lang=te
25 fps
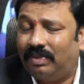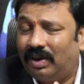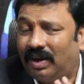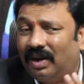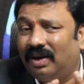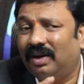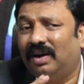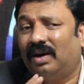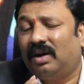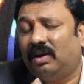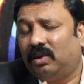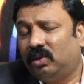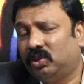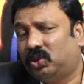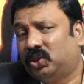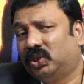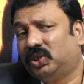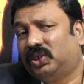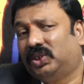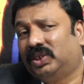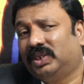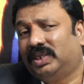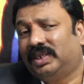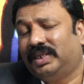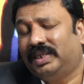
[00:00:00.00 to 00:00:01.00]
బాగా
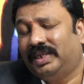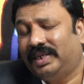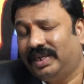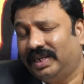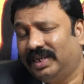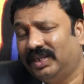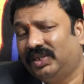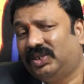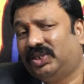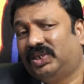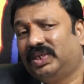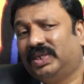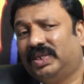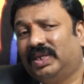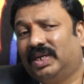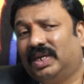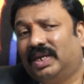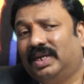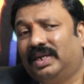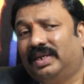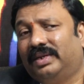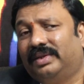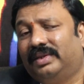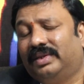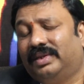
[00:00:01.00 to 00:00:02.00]
ఆలోచించండి ఏం
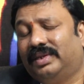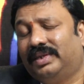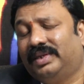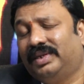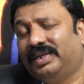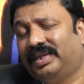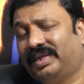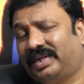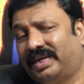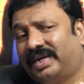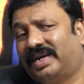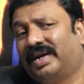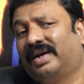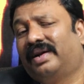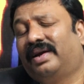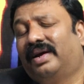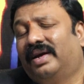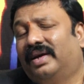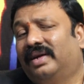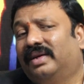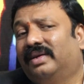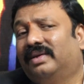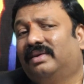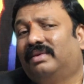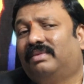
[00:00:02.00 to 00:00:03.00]
చేయాలి ఇక్కడ
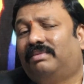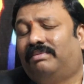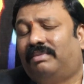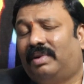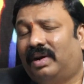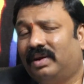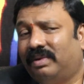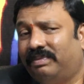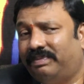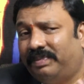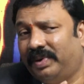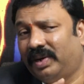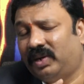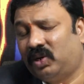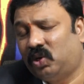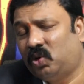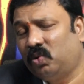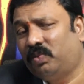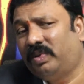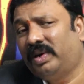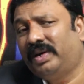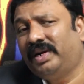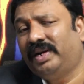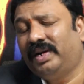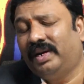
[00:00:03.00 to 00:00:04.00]
మన
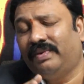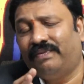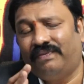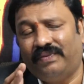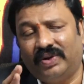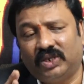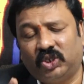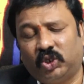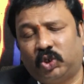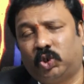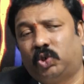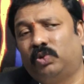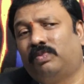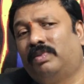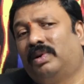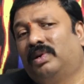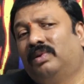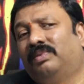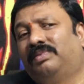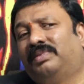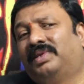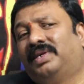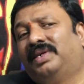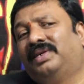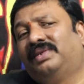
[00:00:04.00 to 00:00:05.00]
పెట్టుబడిని ఫస్ట్
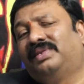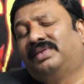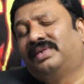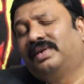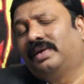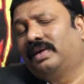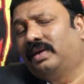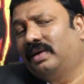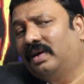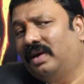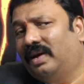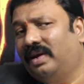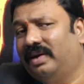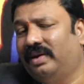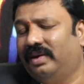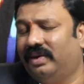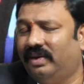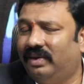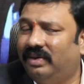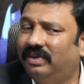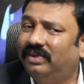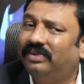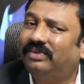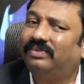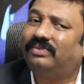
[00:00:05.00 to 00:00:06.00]
మనం తీసేయాలి
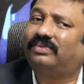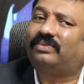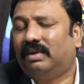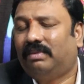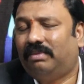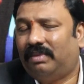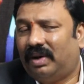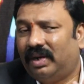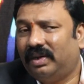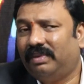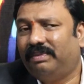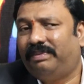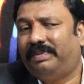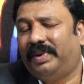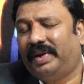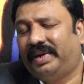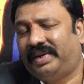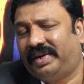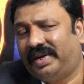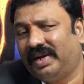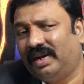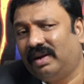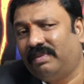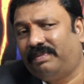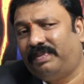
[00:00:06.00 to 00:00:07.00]
మనం
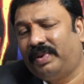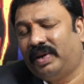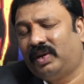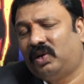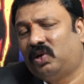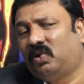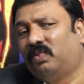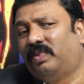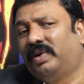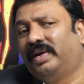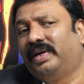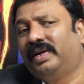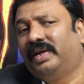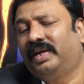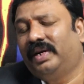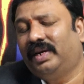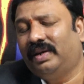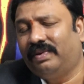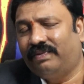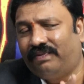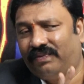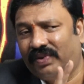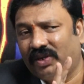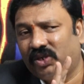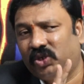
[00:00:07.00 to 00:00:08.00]
పెట్టిన పెట్టుబడిని
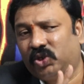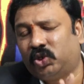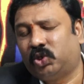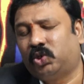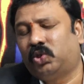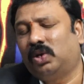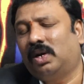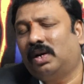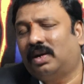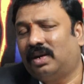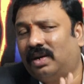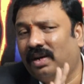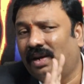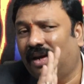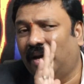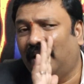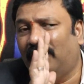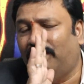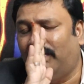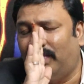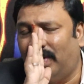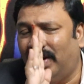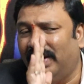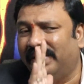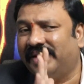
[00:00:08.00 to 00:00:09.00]
ఫస్ట్ అక్కడ ఆ
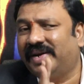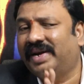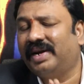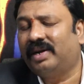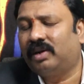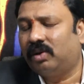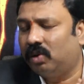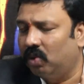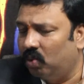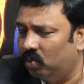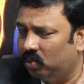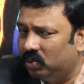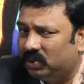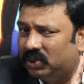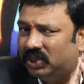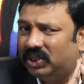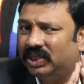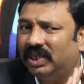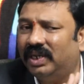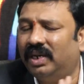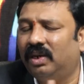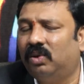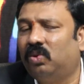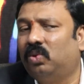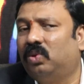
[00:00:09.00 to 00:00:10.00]
మార్కెట్లో
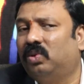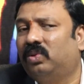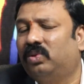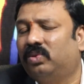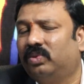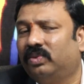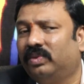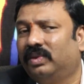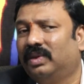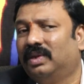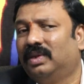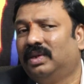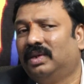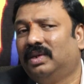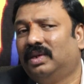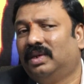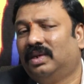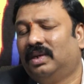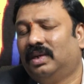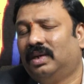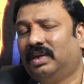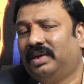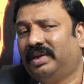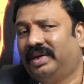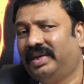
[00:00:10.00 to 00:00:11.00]
ఉంచనే కూడదు
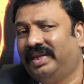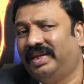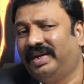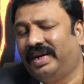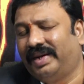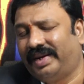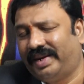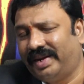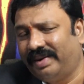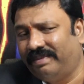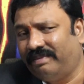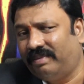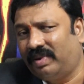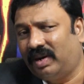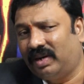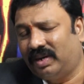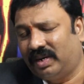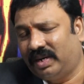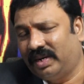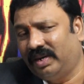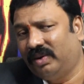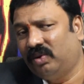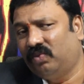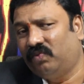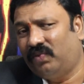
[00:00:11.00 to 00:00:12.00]
ఎందుకంటే
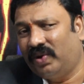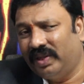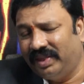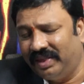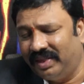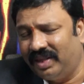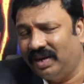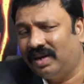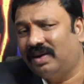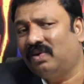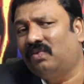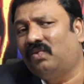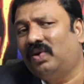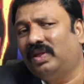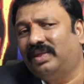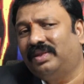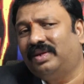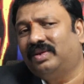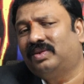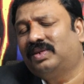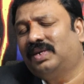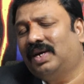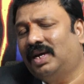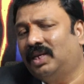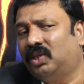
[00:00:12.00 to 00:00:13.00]
మనకి వందకు వంద
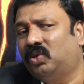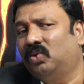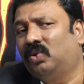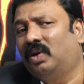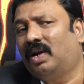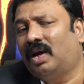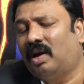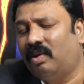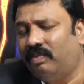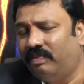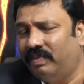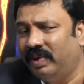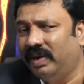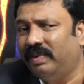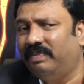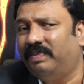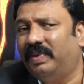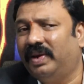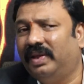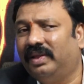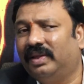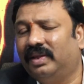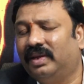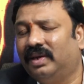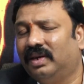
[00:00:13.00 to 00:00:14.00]
శాతం లాభం
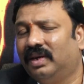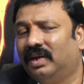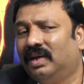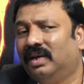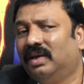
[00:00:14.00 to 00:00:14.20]
అయిపోయింది